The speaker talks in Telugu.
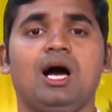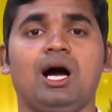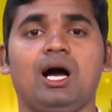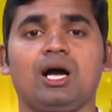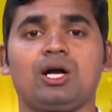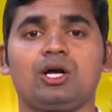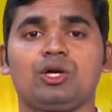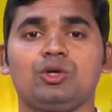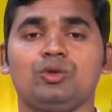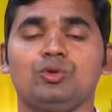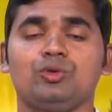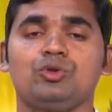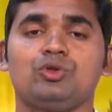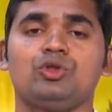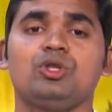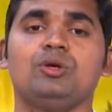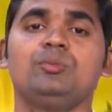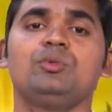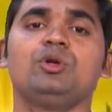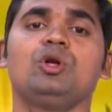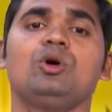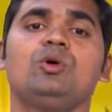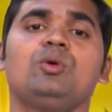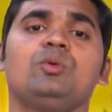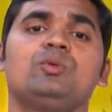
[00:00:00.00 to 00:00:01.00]
ఆ యొక్క
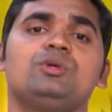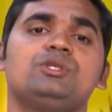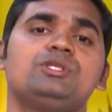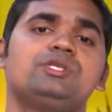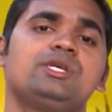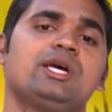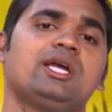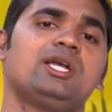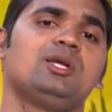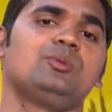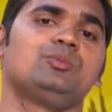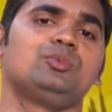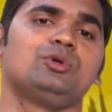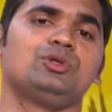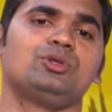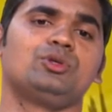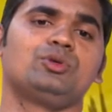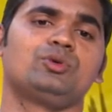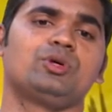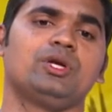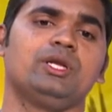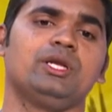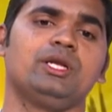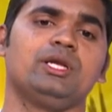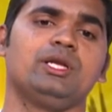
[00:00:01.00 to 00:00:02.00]
యుద్ధంలో విజయాన్ని
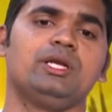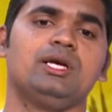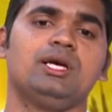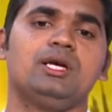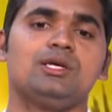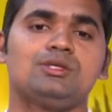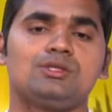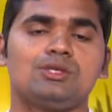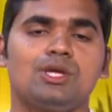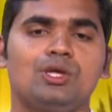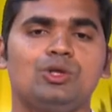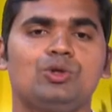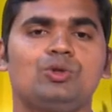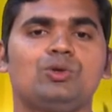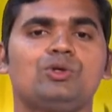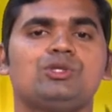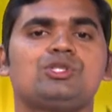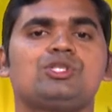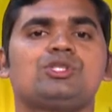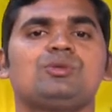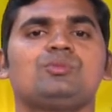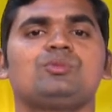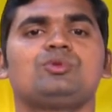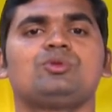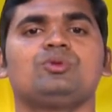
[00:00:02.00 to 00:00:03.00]
పొందుకొని
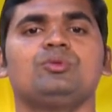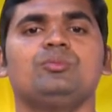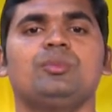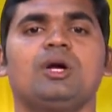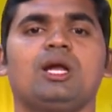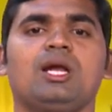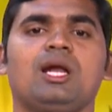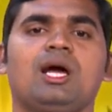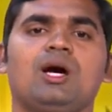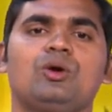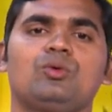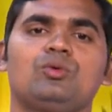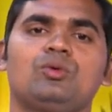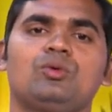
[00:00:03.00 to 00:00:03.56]
సంతోషంతో మళ్ళీ ఆ